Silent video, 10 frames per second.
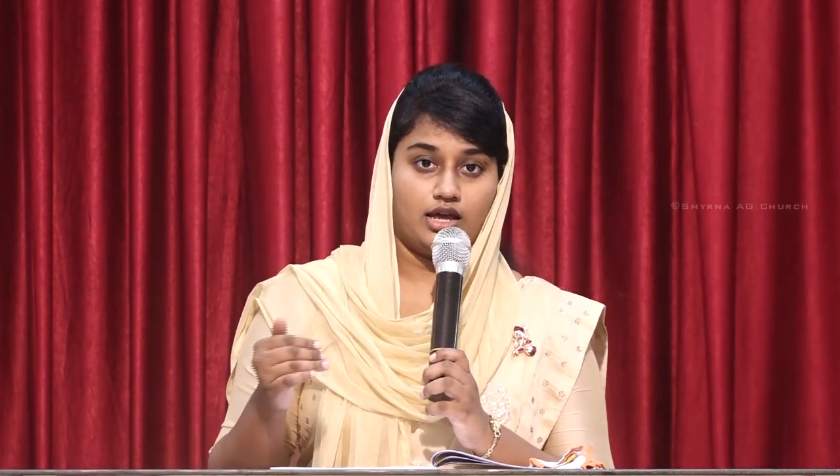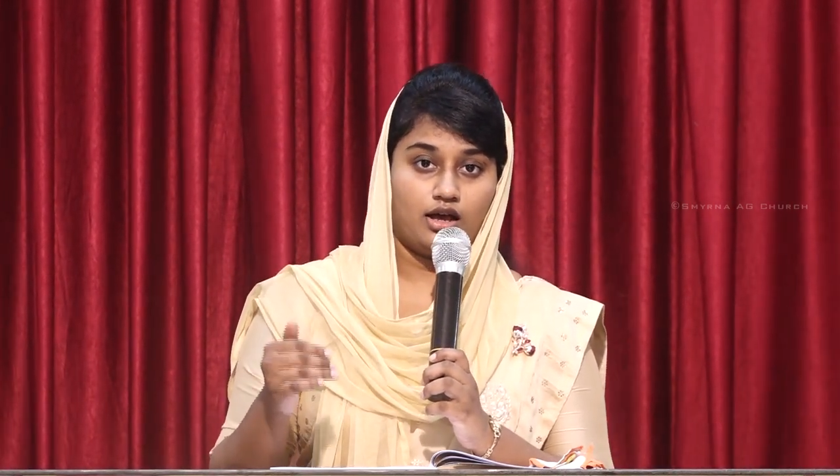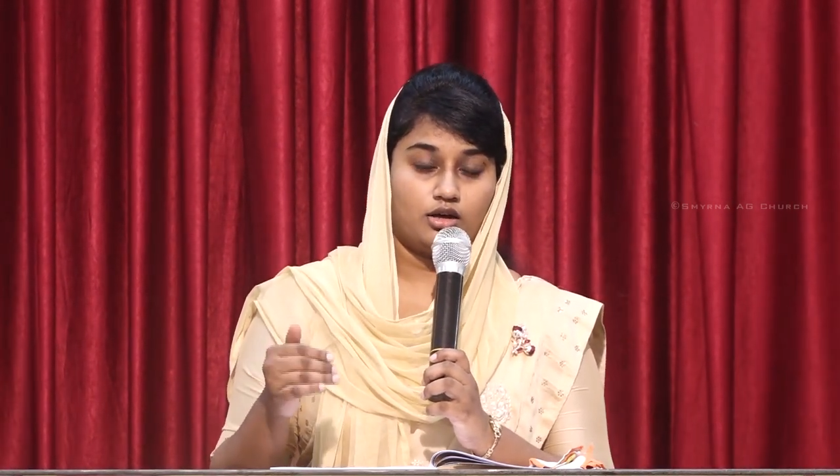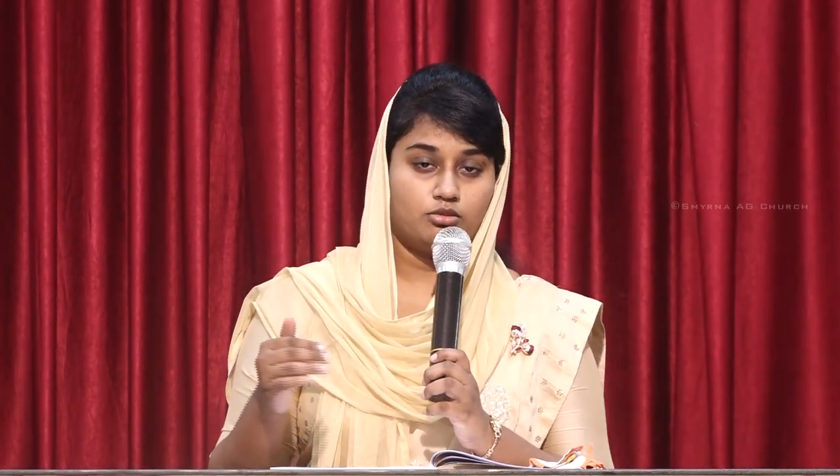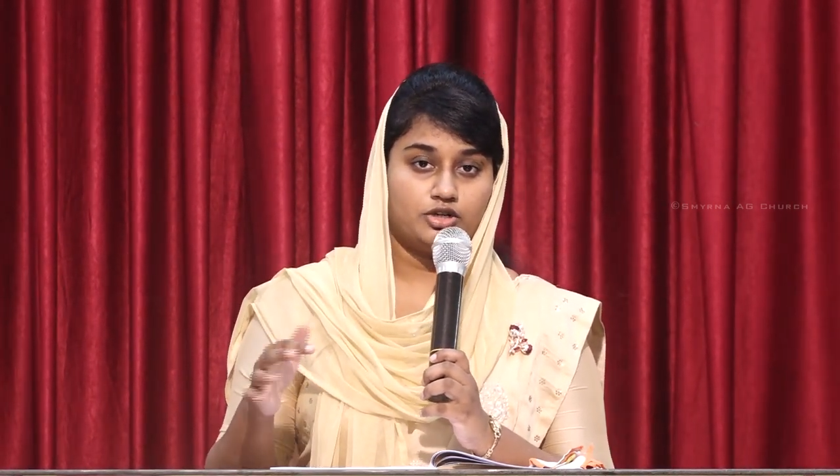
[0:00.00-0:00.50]

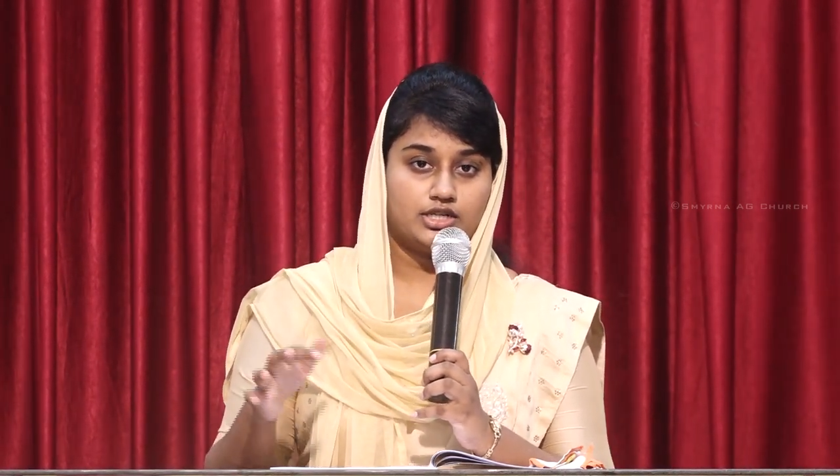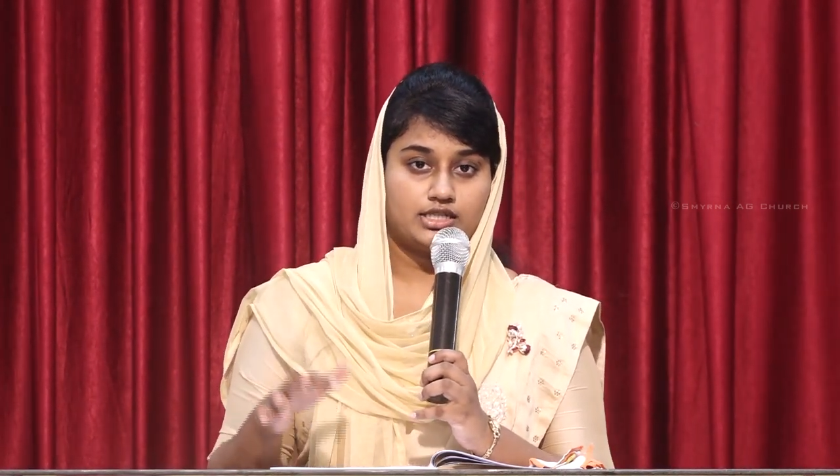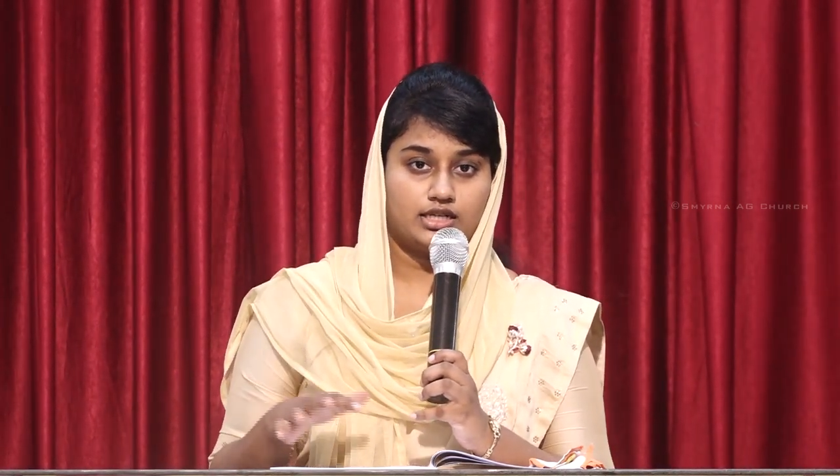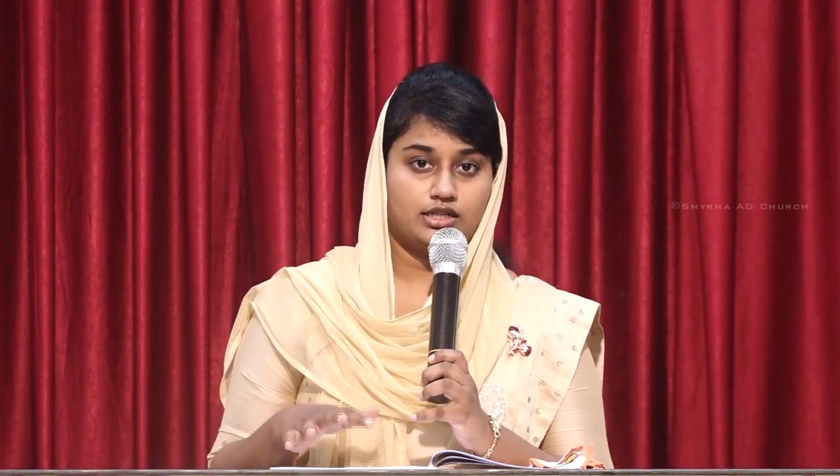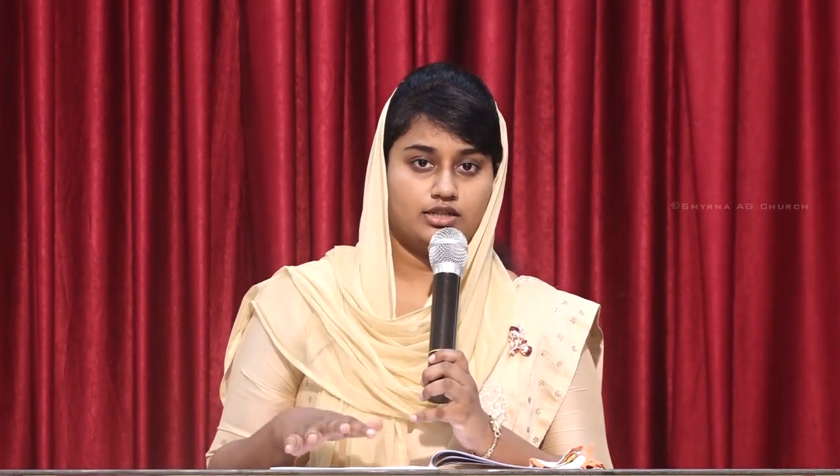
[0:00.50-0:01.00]
யாக்கோபுடைய
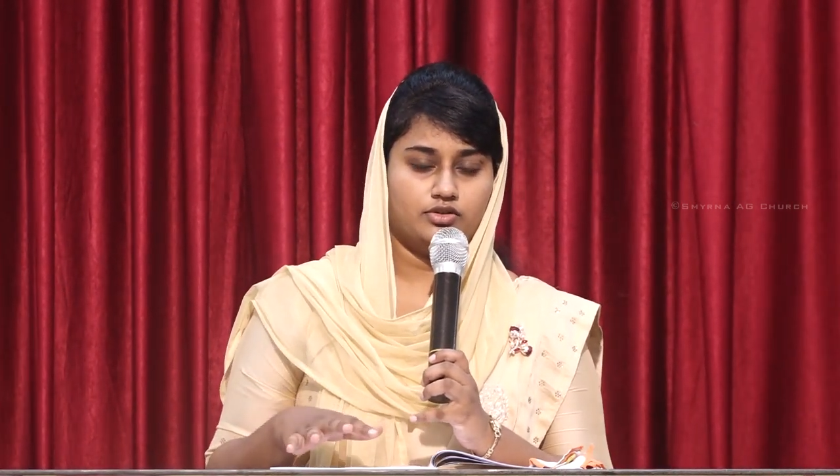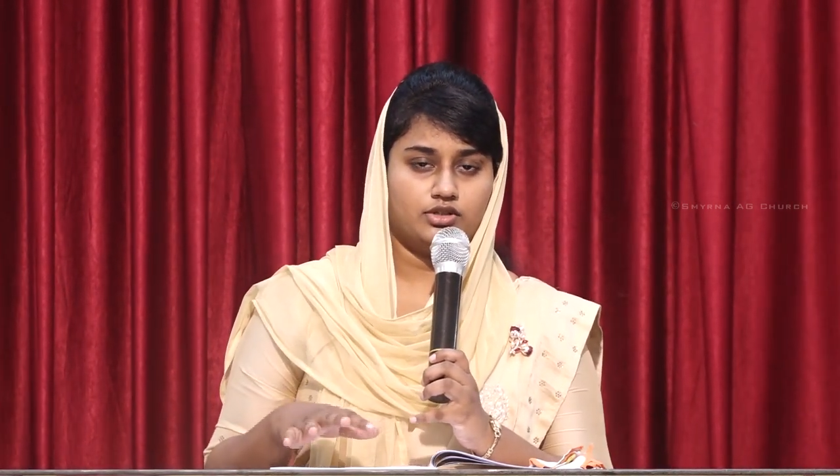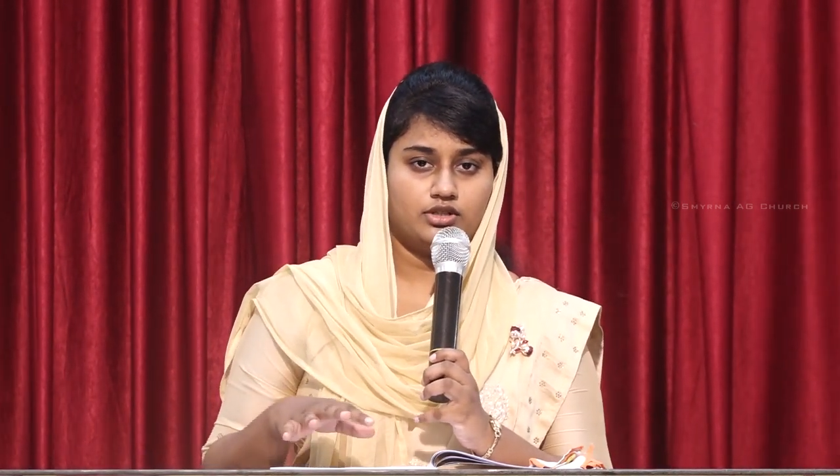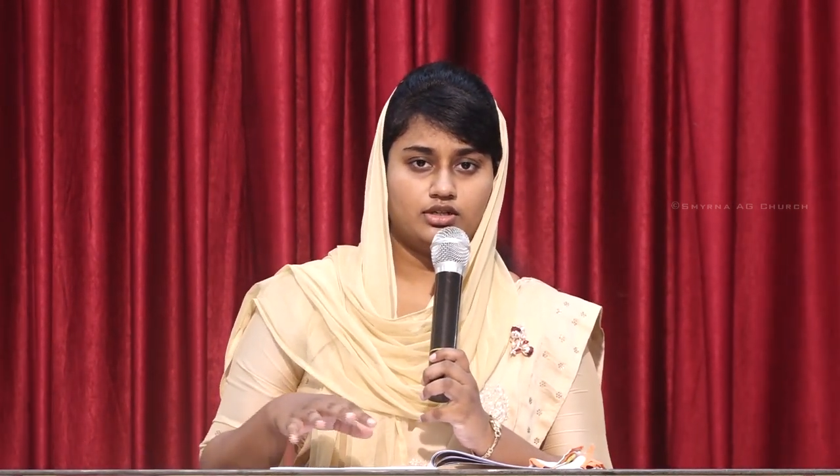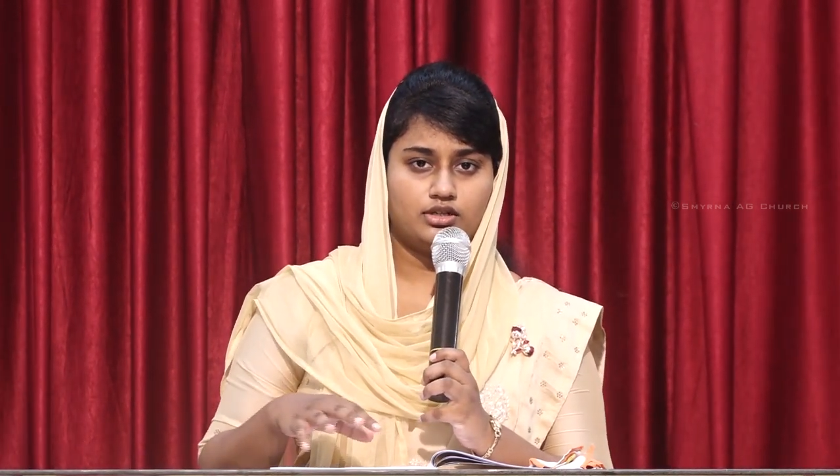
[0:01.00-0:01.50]
சந்ததி
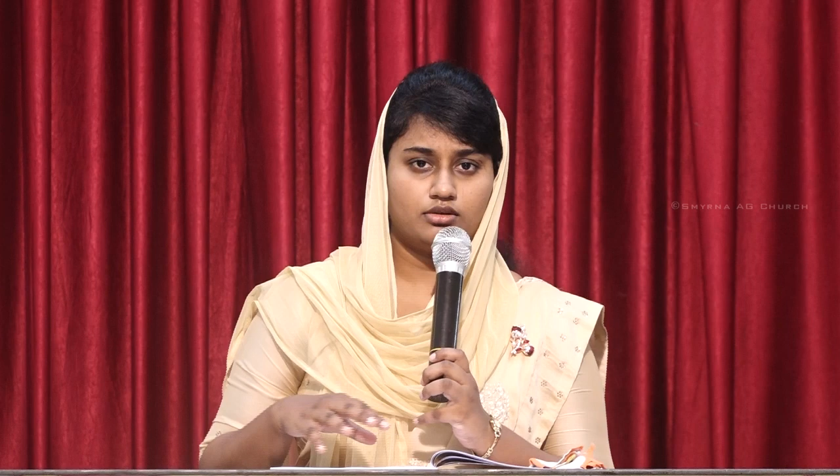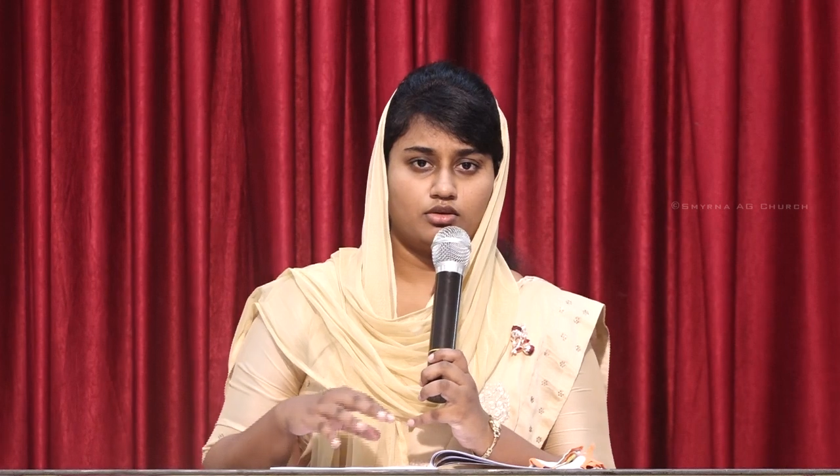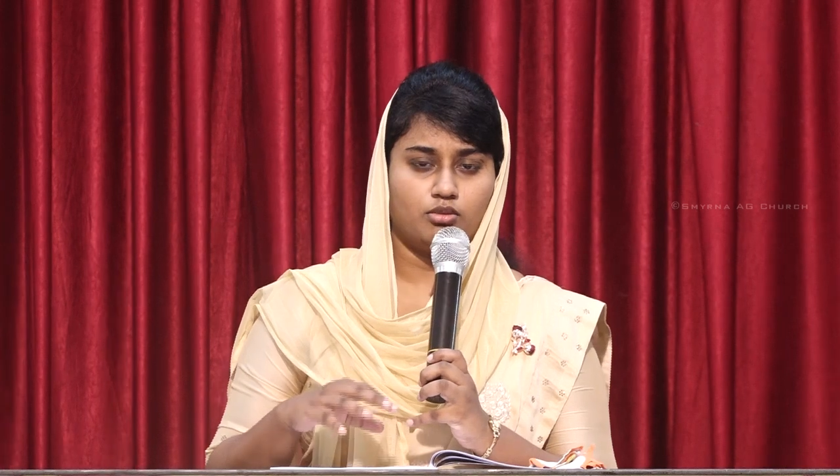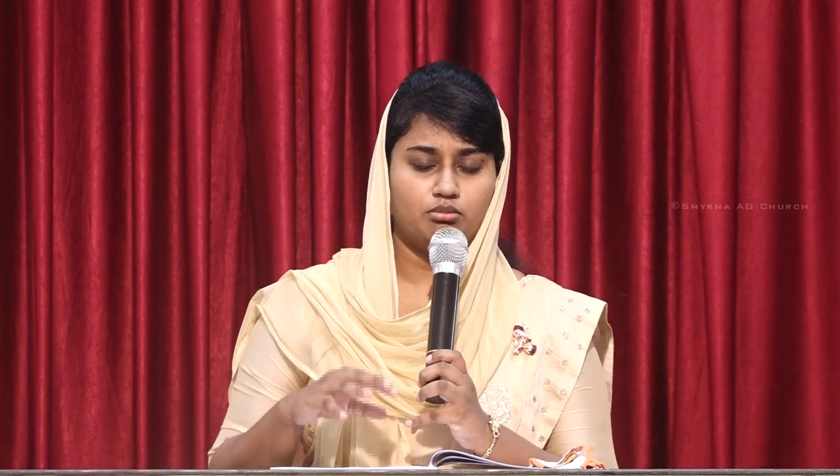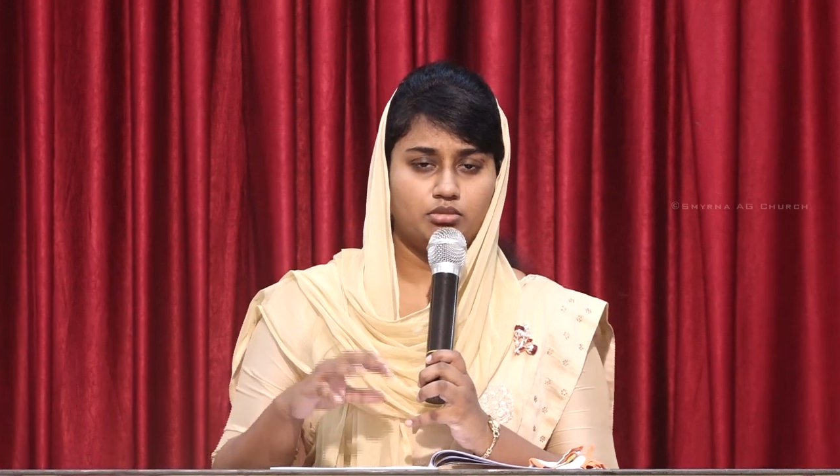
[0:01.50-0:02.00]
வந்து
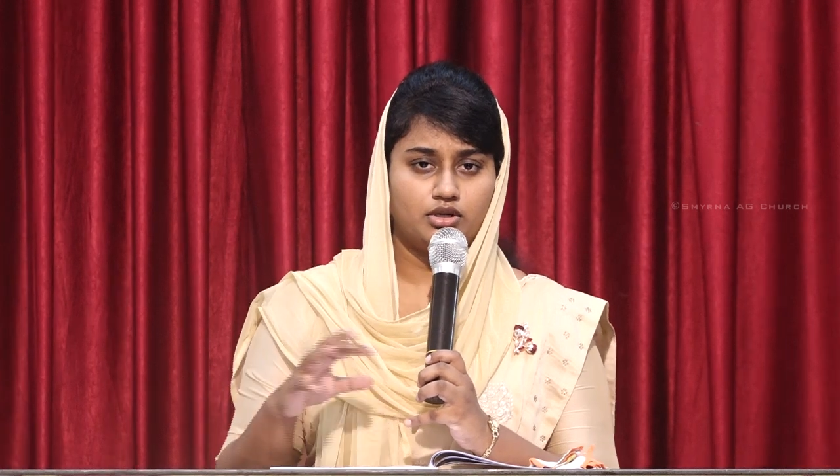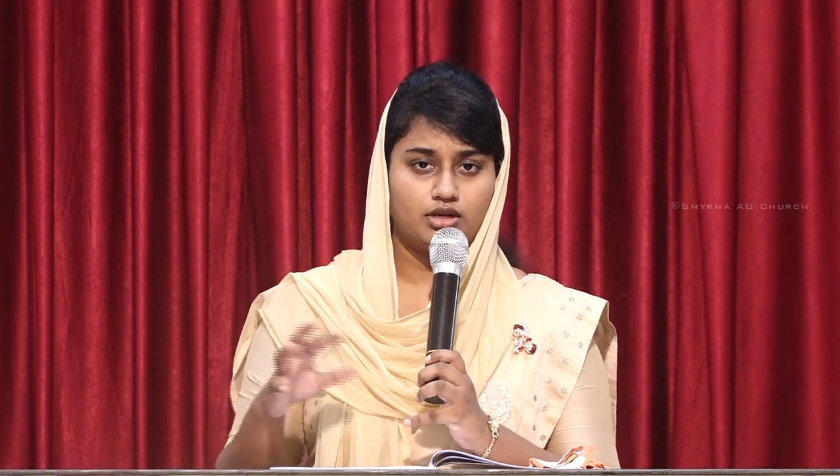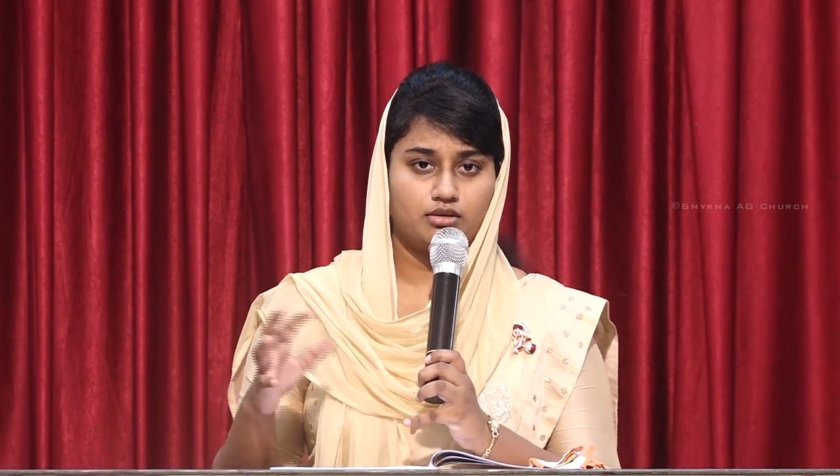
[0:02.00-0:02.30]
ரொம்ப